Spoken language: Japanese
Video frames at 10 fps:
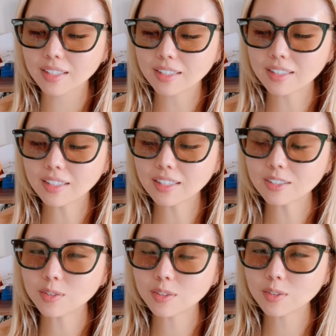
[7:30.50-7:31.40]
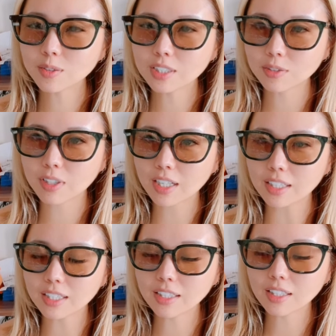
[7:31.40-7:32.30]
田中調教師は
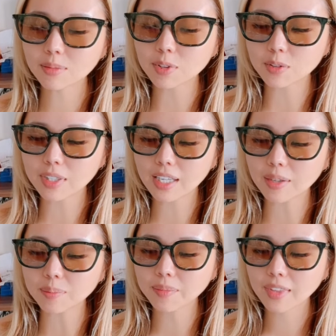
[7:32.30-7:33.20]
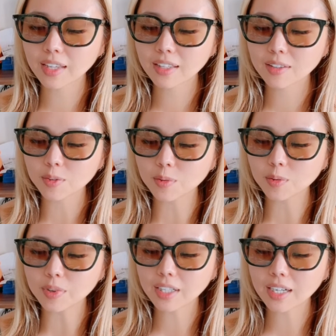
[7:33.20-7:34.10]
インタビューで、
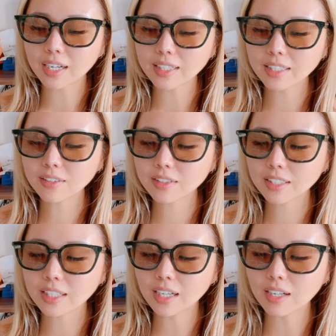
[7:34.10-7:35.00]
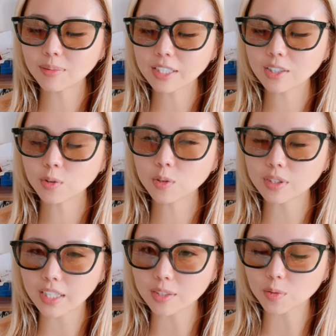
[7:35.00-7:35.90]
買い食いがあまり良く
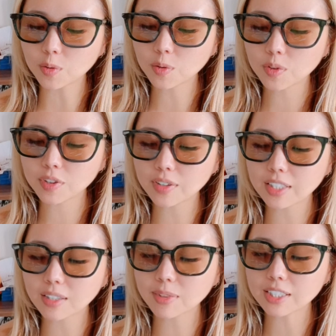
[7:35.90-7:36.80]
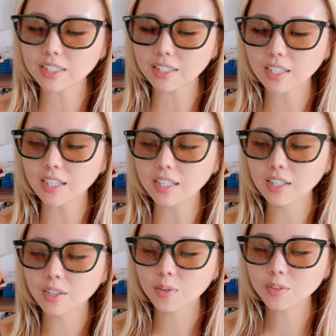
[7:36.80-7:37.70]
ないと言っていましたが、
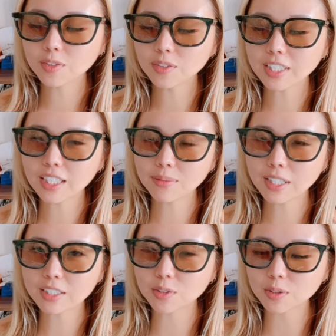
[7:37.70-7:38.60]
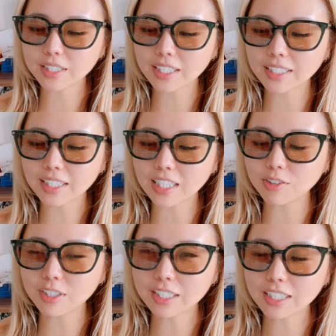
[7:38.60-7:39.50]
本当にやばい状態なら
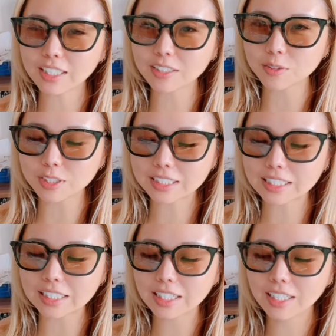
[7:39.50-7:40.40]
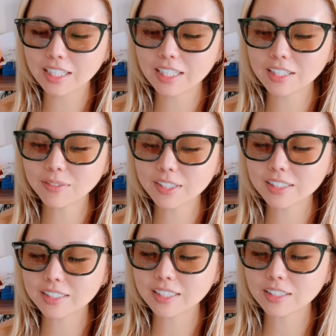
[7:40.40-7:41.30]
言わないでしょうし、
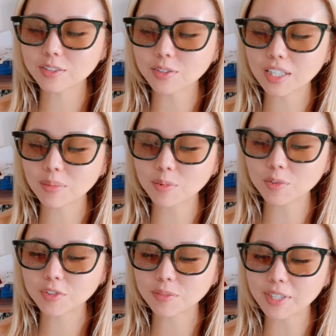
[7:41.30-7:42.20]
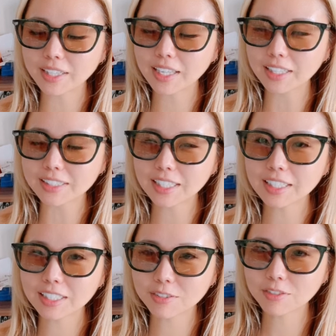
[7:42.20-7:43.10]
レーベンスティールの件も含めて
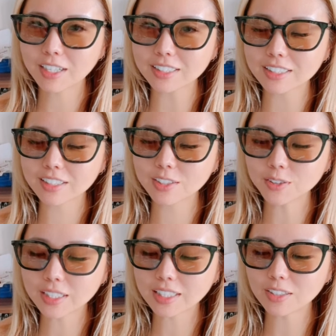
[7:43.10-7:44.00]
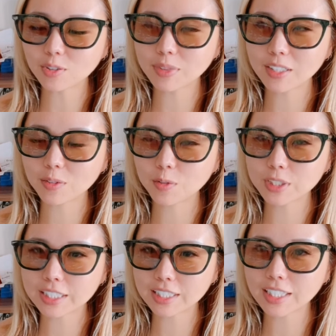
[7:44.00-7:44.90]
最近は強気なコメントを
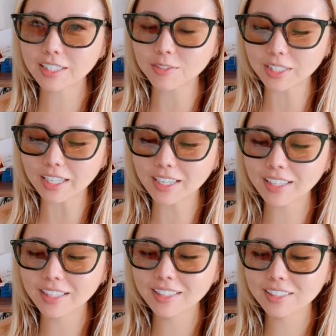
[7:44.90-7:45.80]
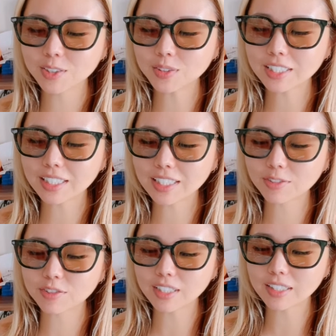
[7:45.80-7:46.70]
しないので、正直に
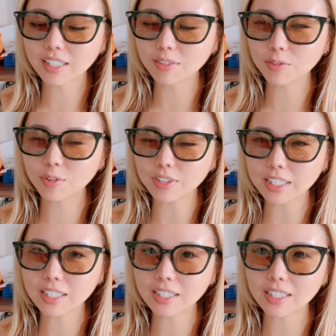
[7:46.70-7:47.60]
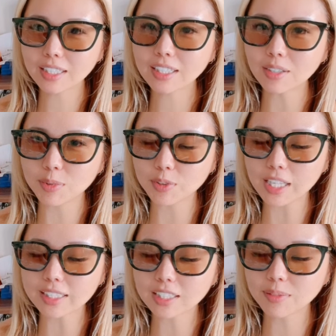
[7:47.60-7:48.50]
不安点をインタビュー
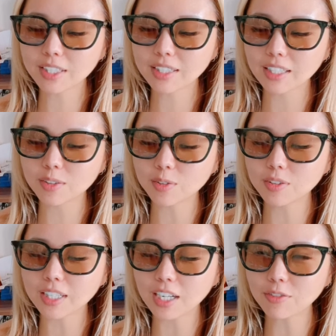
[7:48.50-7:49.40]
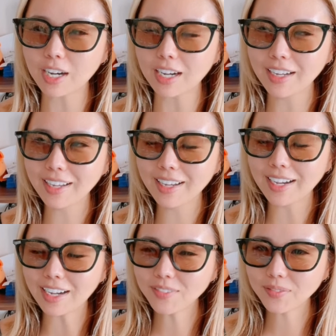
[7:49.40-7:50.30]
で喋っている今回は、
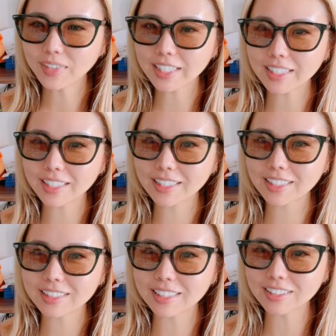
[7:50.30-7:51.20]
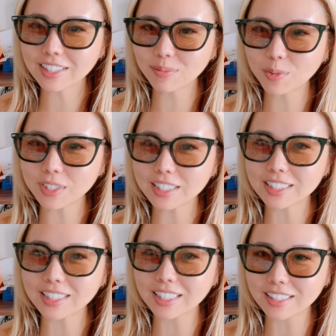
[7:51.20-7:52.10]
あんまり気にしなくてもいいん
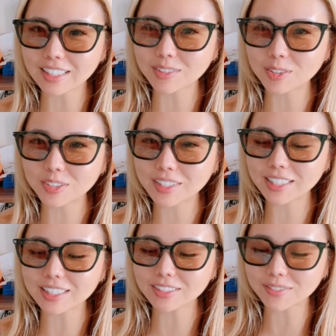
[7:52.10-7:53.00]
じゃないかなという気がし